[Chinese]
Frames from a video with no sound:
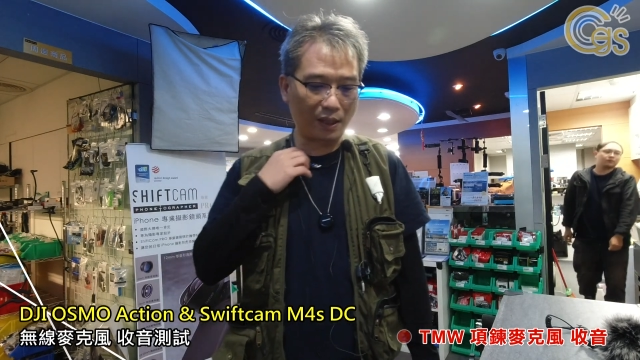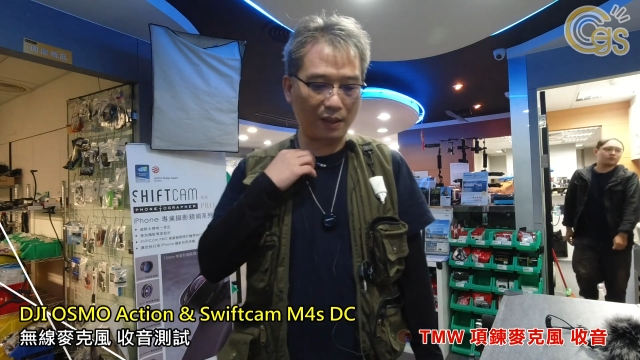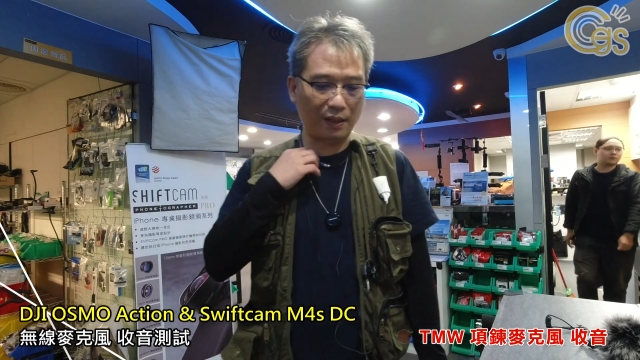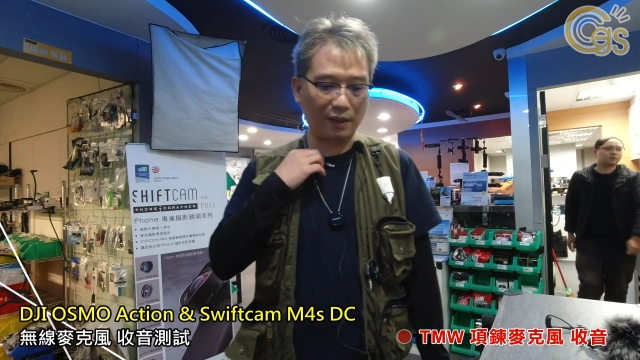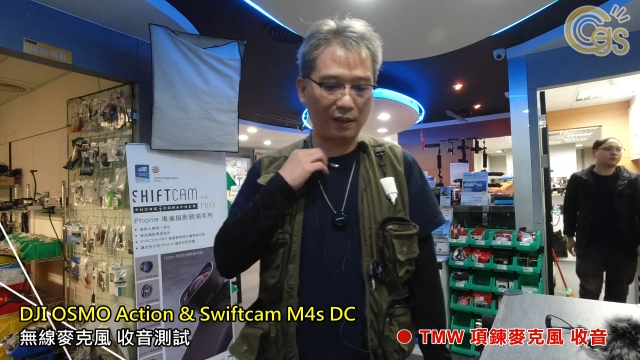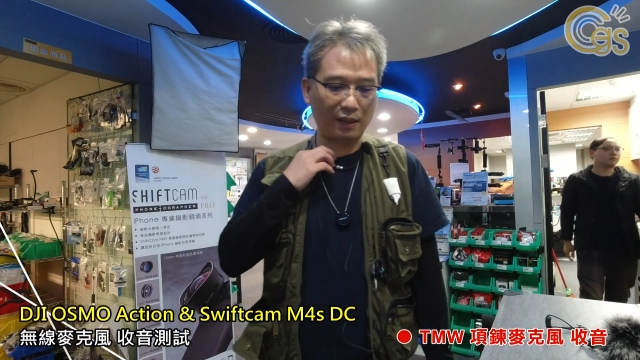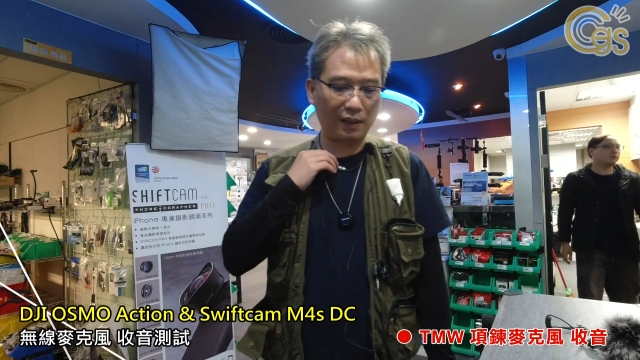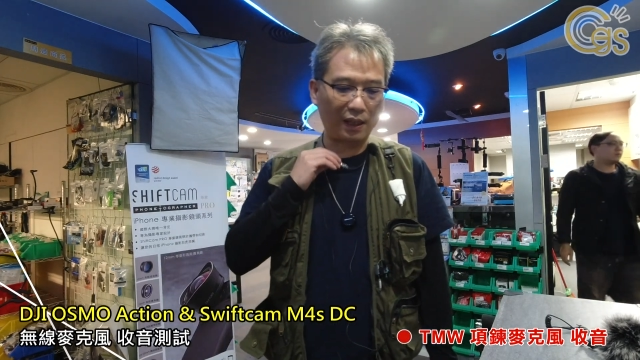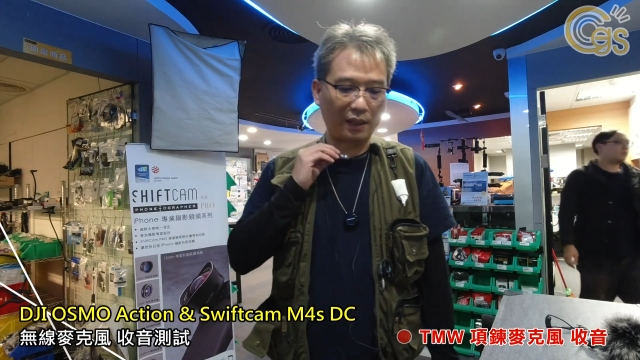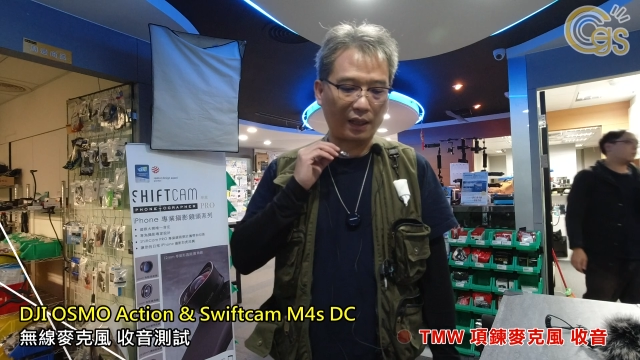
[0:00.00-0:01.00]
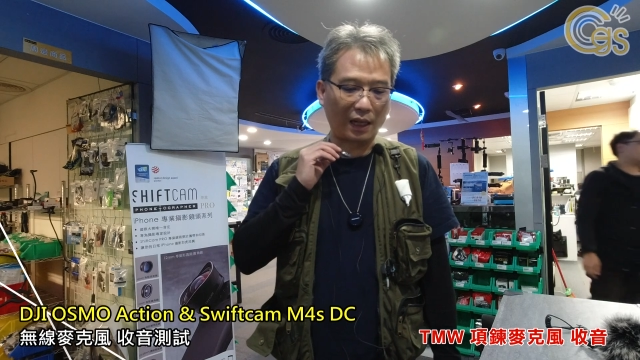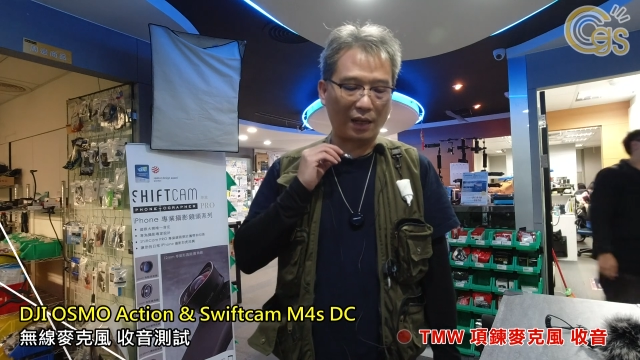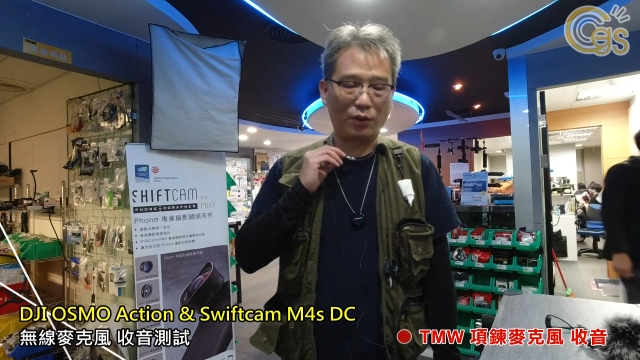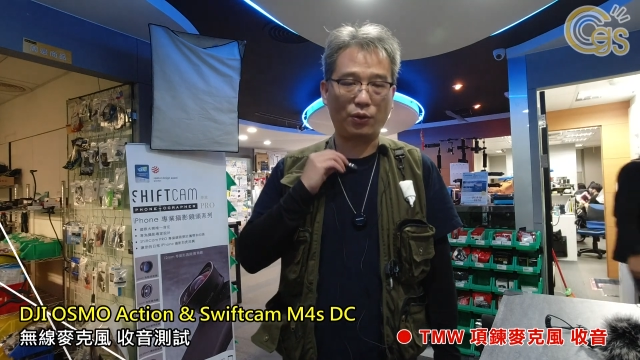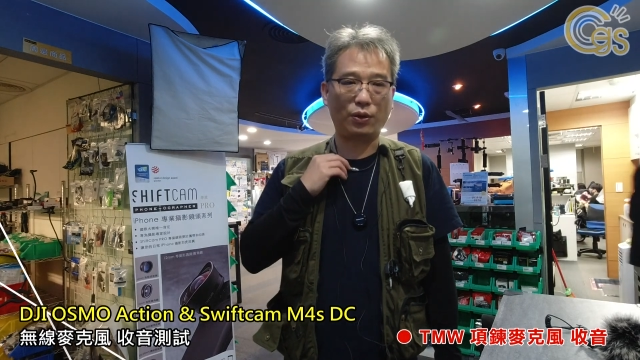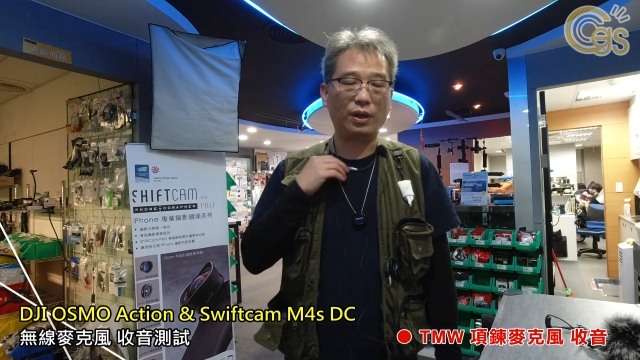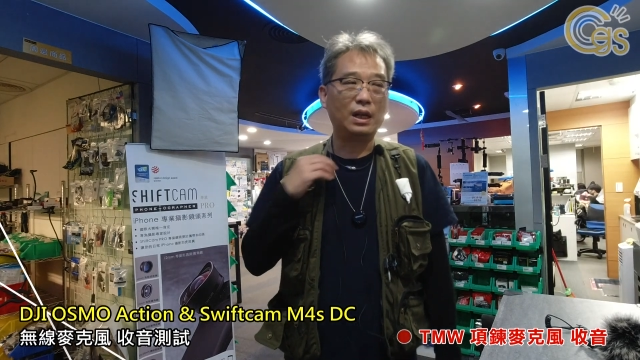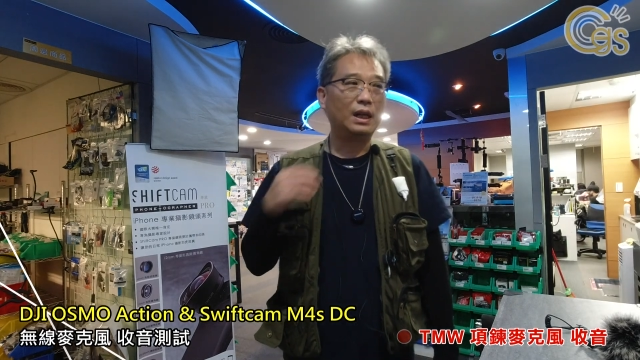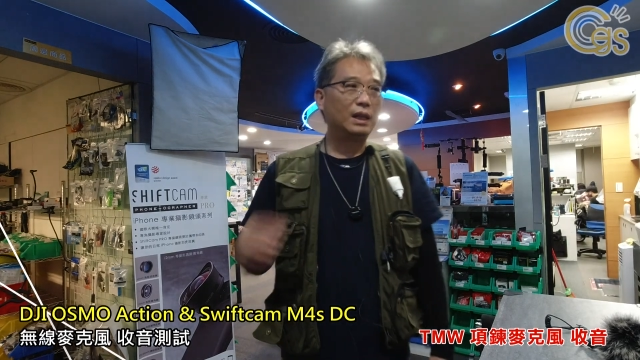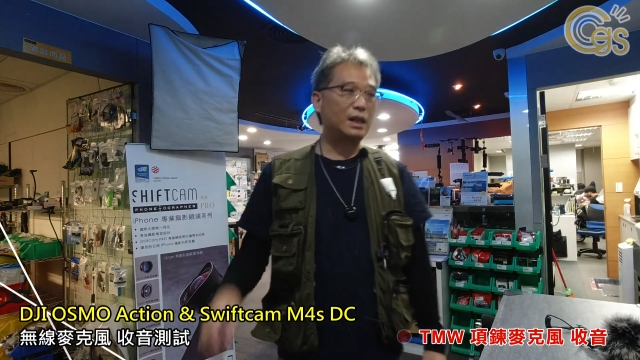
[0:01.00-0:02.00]
像磁石一样的感觉。
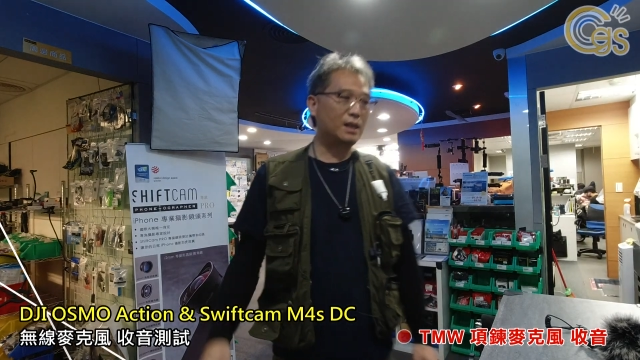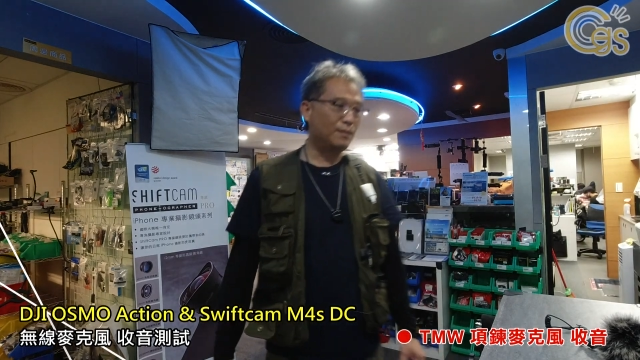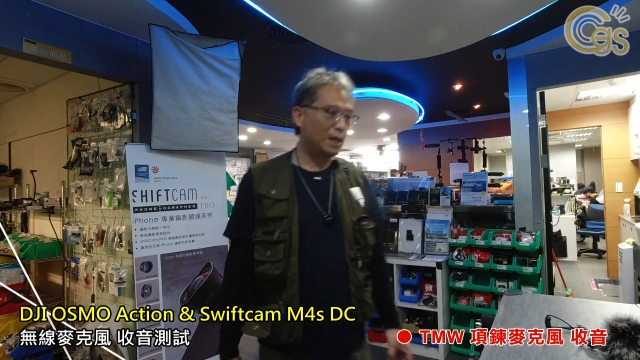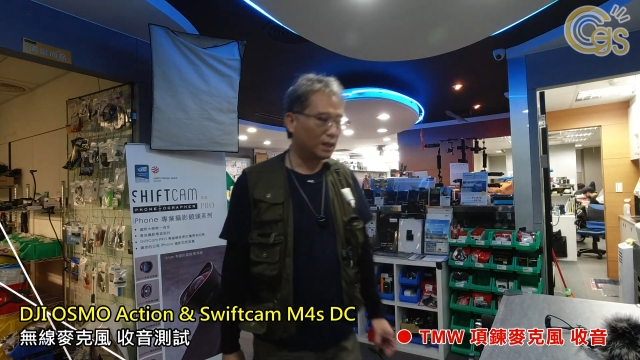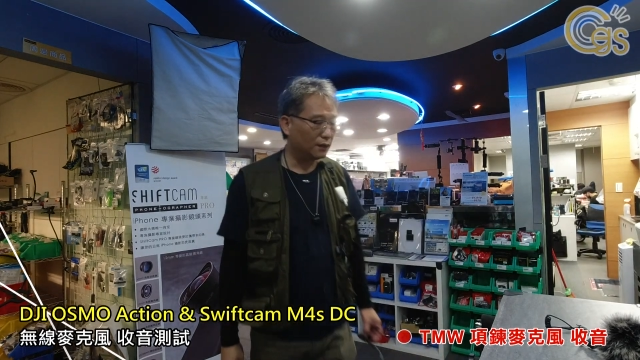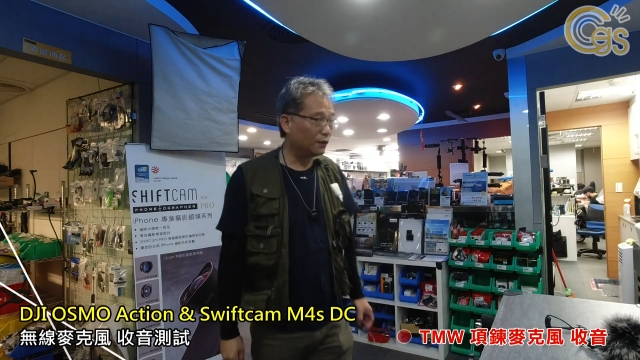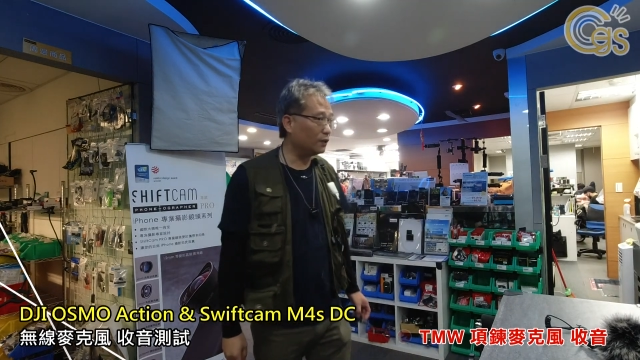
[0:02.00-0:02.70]
那这麦克